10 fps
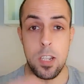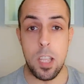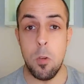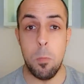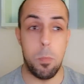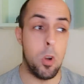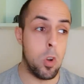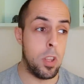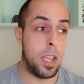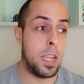están un
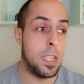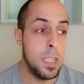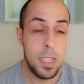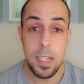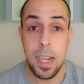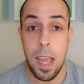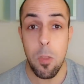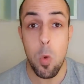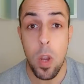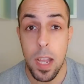poco ya
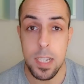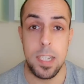caducas,